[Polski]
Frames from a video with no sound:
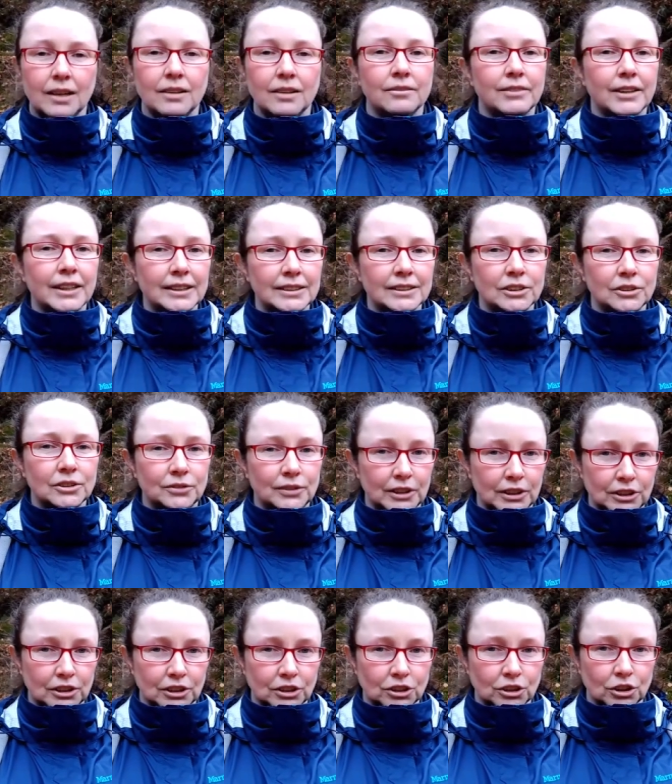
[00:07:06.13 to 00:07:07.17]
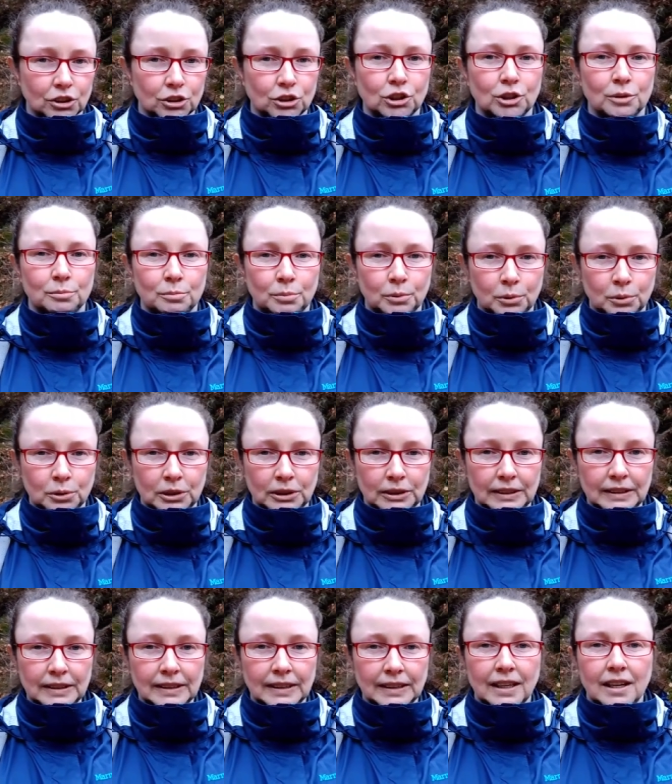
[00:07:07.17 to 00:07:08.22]
Warto wiedzieć, że
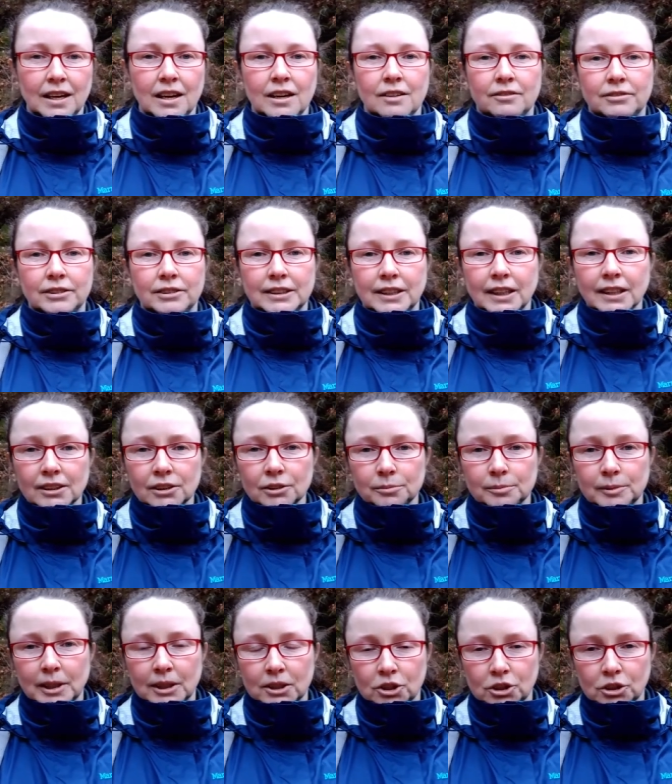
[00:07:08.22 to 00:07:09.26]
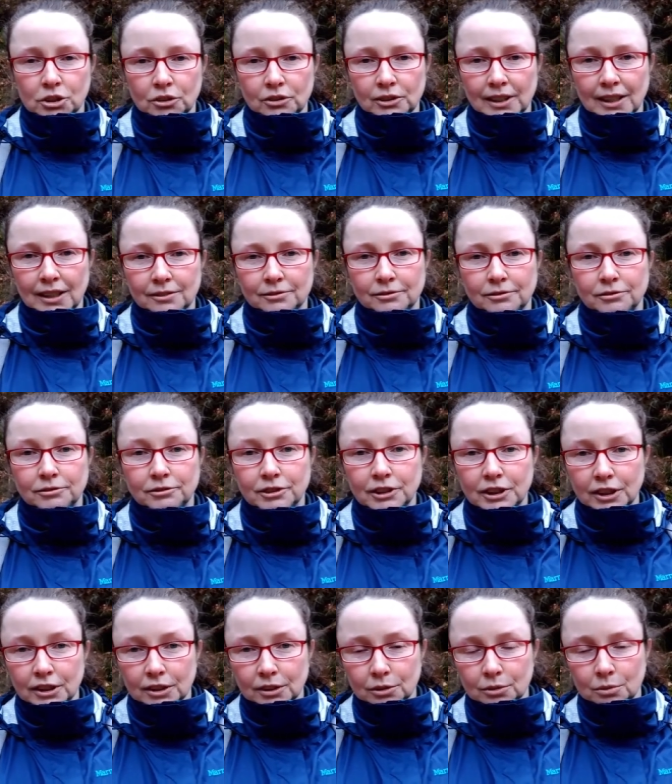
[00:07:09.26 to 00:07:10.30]
buki wydają nasiona w
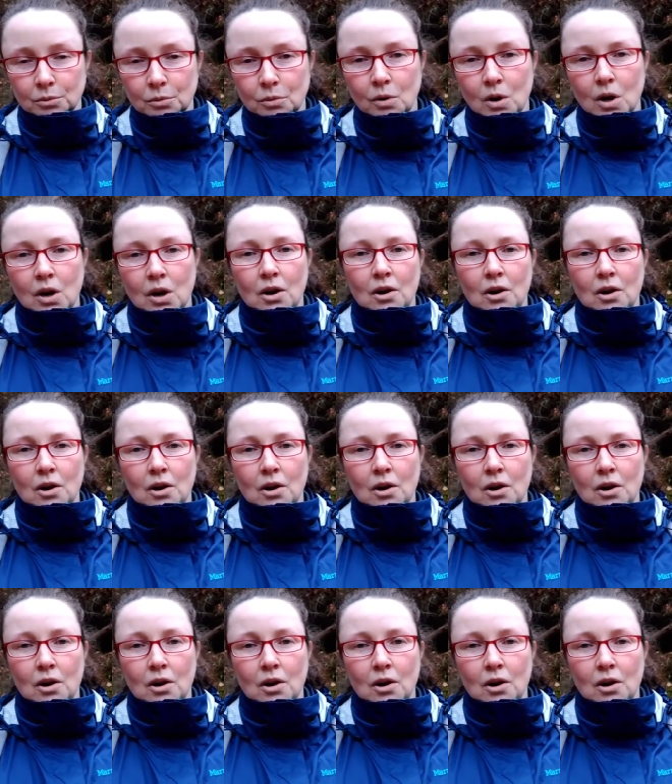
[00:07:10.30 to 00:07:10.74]
wieku